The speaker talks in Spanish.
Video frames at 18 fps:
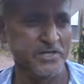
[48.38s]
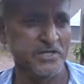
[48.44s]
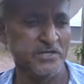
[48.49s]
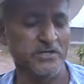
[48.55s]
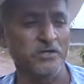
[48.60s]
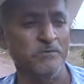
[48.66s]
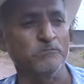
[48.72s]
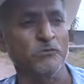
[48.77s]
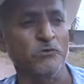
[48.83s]

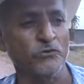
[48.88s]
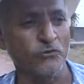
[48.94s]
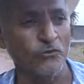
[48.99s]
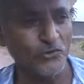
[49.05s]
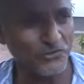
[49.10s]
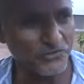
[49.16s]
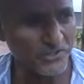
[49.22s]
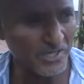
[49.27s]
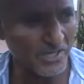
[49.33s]
y por
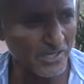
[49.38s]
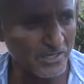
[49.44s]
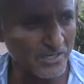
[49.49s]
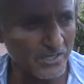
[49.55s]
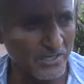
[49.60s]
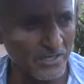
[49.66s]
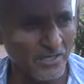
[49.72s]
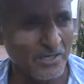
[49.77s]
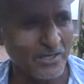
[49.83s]
otra
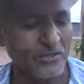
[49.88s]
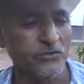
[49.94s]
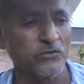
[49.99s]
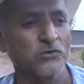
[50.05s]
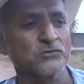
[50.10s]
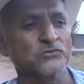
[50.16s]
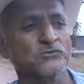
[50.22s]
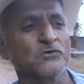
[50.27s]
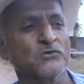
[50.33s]

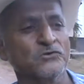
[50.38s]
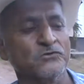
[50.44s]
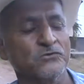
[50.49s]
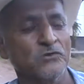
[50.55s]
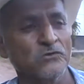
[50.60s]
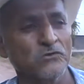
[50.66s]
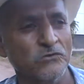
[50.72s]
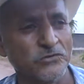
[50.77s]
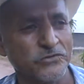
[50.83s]

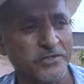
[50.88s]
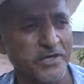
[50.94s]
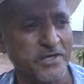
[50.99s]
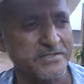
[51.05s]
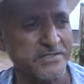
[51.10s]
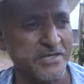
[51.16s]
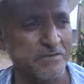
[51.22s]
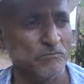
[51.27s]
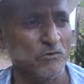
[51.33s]
nosotros los que
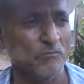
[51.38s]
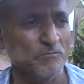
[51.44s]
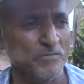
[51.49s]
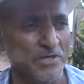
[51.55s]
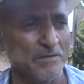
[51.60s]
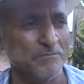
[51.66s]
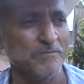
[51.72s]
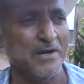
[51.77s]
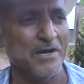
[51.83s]
hacemos
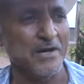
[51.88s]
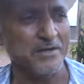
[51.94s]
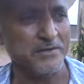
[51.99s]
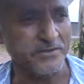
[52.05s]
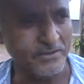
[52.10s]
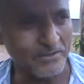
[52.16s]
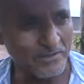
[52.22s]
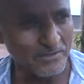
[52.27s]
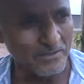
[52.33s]
milpas
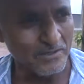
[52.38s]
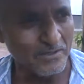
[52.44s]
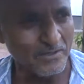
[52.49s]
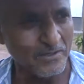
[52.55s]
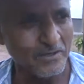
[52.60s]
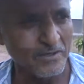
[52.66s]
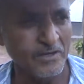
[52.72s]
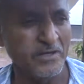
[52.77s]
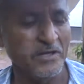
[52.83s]
aquí
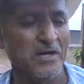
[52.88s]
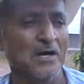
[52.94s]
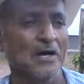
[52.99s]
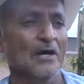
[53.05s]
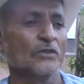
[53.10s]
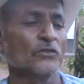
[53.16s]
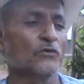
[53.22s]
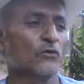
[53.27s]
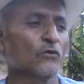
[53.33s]

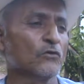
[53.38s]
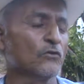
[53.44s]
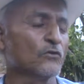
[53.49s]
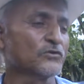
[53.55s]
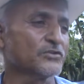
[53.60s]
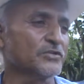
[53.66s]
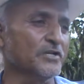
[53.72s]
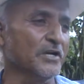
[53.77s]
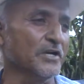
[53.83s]
no
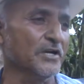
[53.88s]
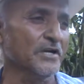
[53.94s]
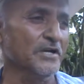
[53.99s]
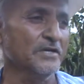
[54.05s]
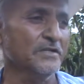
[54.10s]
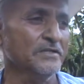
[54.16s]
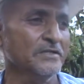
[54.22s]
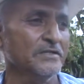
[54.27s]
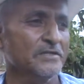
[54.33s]
los
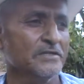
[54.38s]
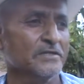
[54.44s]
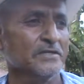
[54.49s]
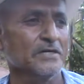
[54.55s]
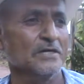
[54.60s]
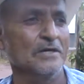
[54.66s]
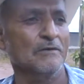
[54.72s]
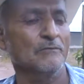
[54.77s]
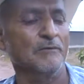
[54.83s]
quiere
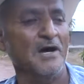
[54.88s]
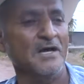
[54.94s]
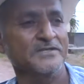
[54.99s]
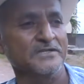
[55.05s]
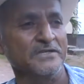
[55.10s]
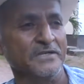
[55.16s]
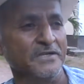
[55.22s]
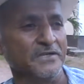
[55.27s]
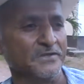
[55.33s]

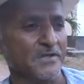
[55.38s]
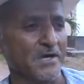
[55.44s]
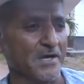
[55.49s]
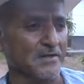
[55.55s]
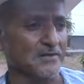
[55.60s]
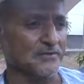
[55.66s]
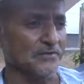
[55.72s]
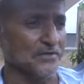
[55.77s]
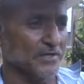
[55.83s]

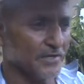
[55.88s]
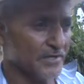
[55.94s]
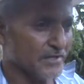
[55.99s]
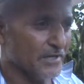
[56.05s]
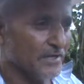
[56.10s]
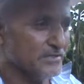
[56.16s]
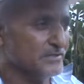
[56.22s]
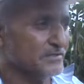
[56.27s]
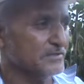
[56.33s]
facilitar
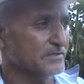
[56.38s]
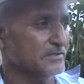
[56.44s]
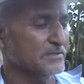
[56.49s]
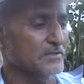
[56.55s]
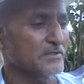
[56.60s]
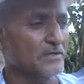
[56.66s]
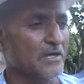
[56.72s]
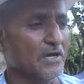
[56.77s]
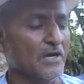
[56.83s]
tierras
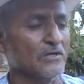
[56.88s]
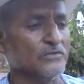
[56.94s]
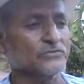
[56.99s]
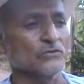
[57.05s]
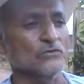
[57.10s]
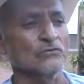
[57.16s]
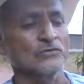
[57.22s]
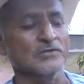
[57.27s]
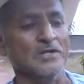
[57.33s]

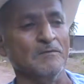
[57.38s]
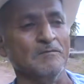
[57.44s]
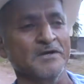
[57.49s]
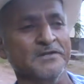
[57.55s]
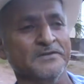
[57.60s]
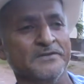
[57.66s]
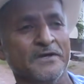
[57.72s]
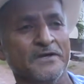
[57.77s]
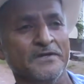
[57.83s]

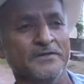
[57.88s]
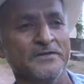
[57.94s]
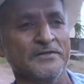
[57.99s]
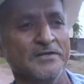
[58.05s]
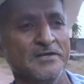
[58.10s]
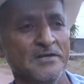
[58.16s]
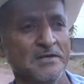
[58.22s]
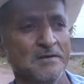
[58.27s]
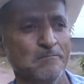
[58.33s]
absolutamente
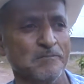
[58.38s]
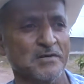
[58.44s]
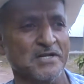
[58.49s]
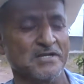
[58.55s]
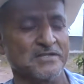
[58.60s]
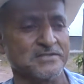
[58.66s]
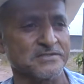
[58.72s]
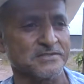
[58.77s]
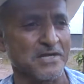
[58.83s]
ni
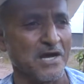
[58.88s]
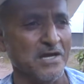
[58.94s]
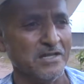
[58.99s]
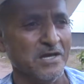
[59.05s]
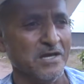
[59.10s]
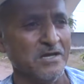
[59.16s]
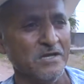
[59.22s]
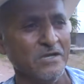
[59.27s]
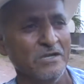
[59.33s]

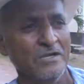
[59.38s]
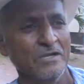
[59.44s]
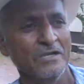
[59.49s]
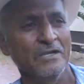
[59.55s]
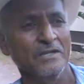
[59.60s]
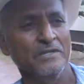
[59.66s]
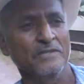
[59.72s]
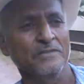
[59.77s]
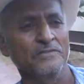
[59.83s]
prestadas
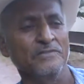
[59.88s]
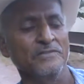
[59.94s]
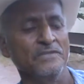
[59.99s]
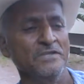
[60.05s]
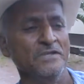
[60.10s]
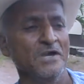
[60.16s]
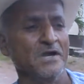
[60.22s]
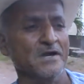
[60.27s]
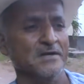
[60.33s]

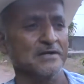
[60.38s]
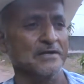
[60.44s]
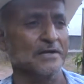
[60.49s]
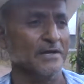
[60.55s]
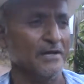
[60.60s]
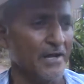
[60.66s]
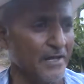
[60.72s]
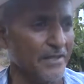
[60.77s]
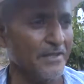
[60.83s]
ni
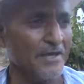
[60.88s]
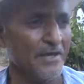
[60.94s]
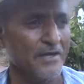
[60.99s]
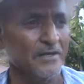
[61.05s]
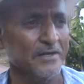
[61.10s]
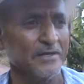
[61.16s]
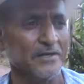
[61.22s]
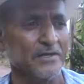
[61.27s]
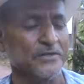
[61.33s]
alquilada,
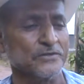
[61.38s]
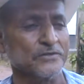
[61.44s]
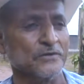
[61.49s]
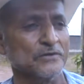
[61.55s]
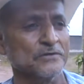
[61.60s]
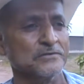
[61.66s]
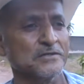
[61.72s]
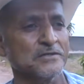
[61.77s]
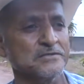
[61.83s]

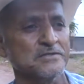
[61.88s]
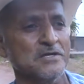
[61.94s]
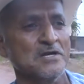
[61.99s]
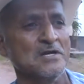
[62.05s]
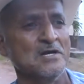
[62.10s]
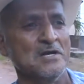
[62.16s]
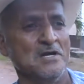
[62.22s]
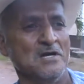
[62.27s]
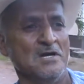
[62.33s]
entonces
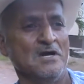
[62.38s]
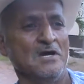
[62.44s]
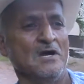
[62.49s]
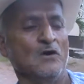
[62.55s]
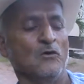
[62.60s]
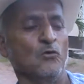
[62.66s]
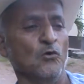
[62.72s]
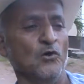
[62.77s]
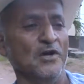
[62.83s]

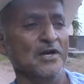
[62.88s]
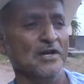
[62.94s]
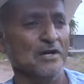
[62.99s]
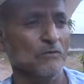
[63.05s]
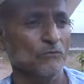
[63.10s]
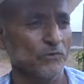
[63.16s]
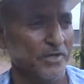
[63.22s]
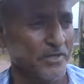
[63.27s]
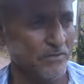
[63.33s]
fuera
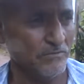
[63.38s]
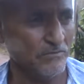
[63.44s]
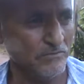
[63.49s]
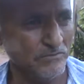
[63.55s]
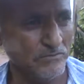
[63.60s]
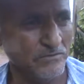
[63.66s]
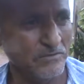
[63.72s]
bueno